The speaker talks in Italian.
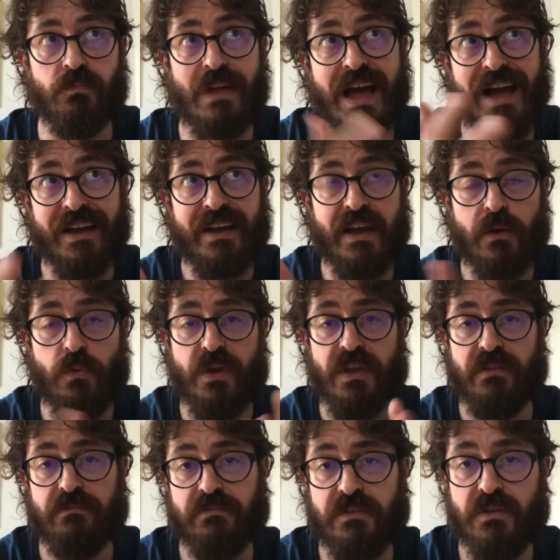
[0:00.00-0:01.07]
anche
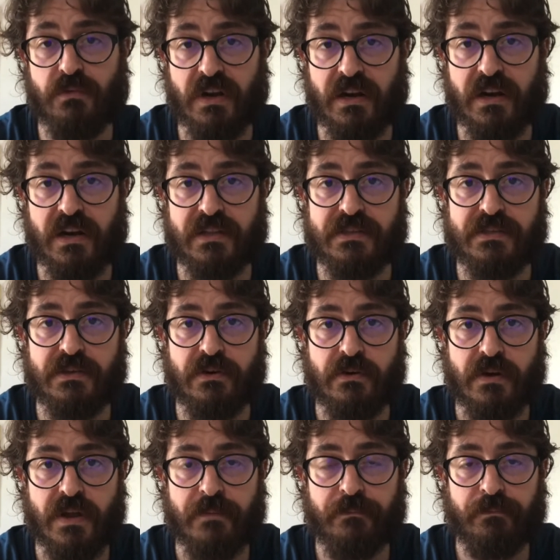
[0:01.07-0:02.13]
qui di una
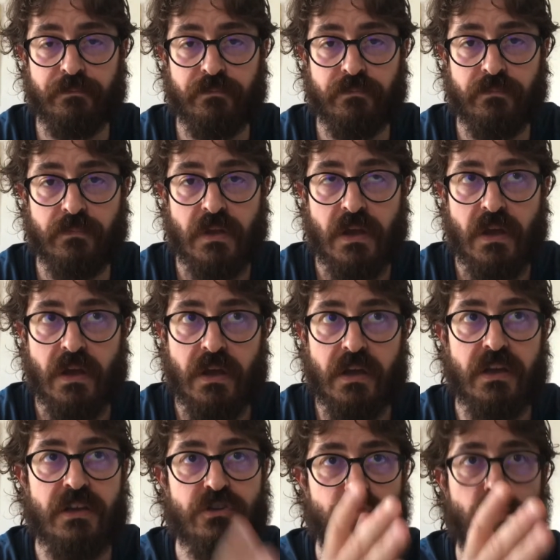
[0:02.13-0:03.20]
relazione.
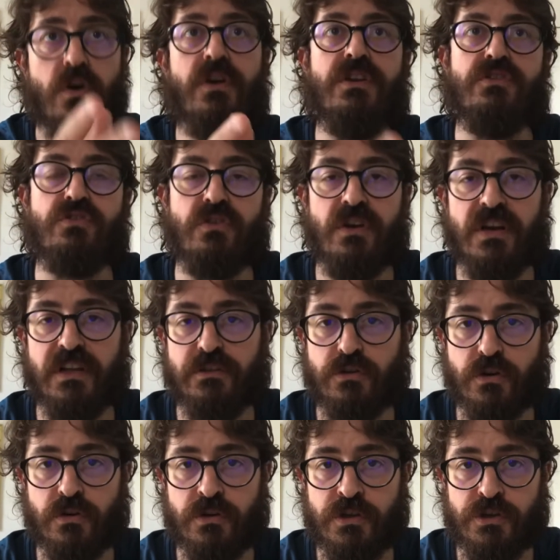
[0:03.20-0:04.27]
I suoni sono
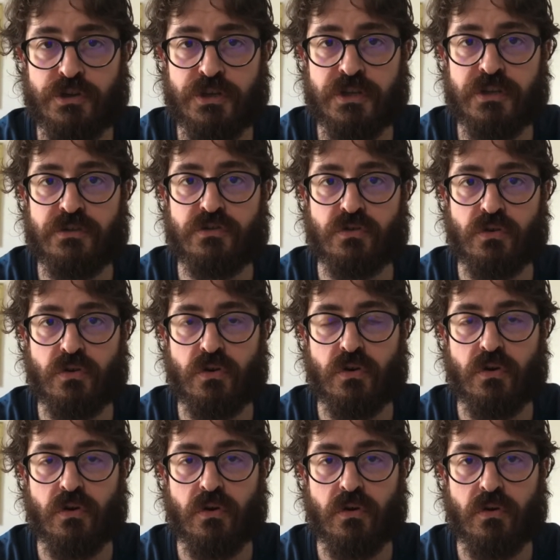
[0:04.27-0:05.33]
elettronici,
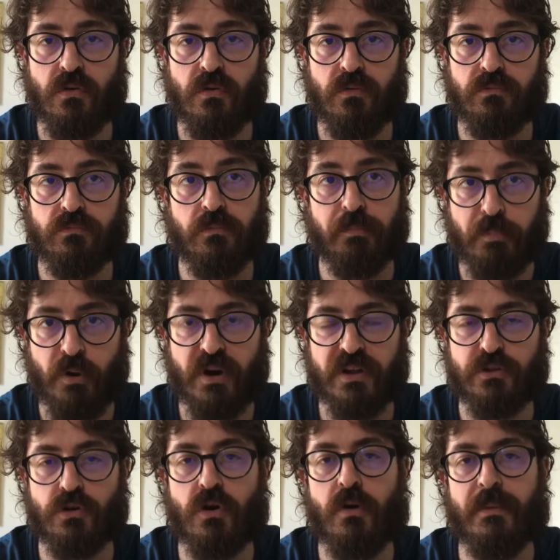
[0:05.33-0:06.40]
sono un po'
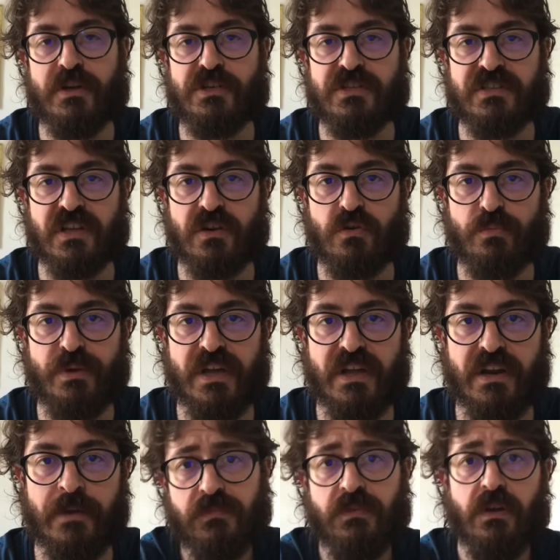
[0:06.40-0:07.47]
retro ma ci stanno
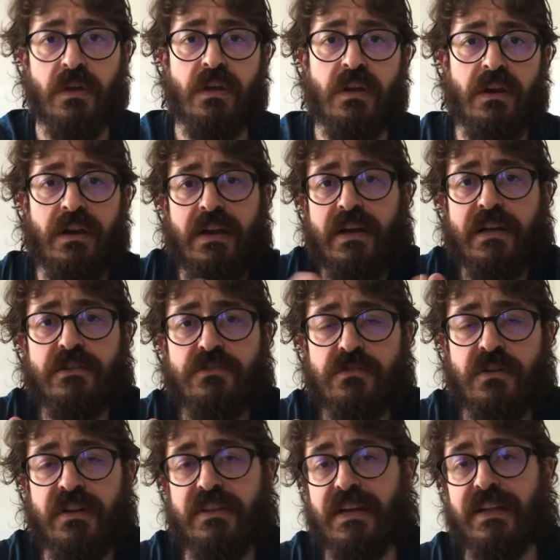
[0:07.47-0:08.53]
bene. La
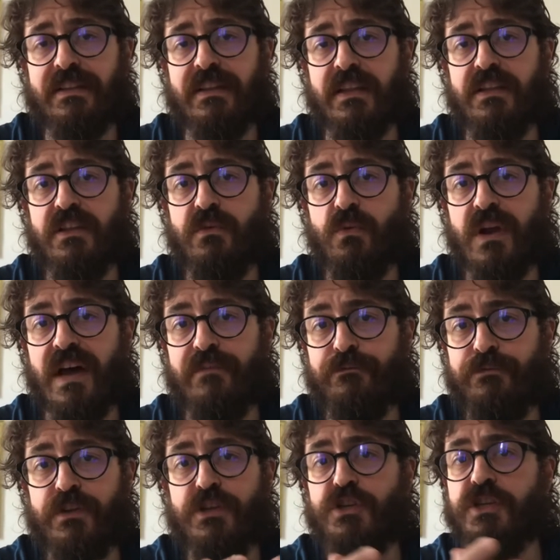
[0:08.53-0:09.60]
canzone tratta di una
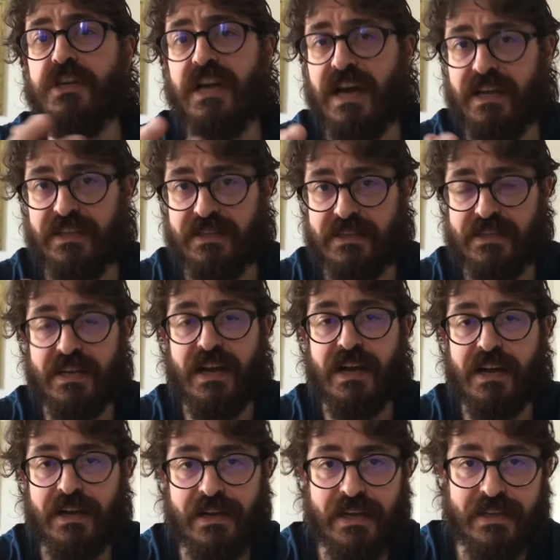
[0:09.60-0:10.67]

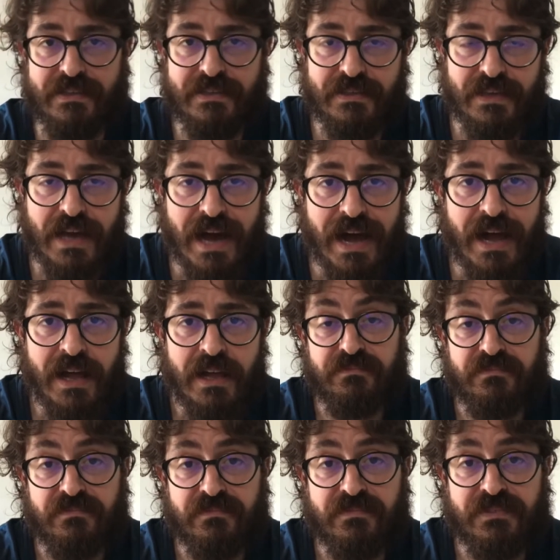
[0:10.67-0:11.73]
vicinanza che si ha
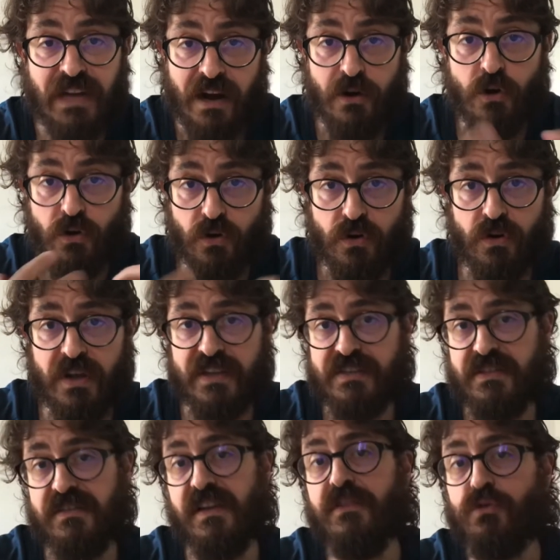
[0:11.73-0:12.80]
tra loro che
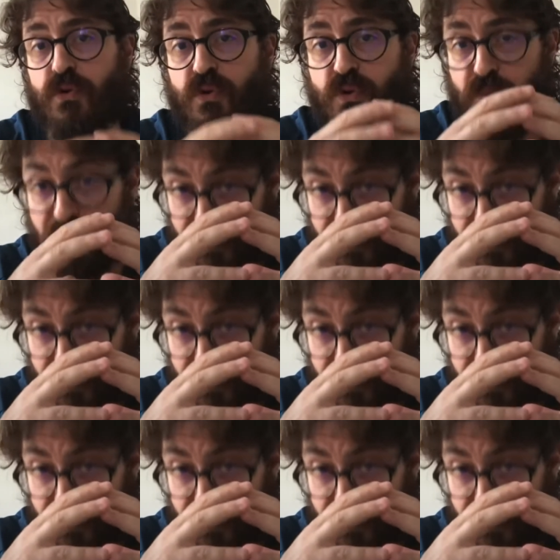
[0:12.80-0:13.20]
si sentono in un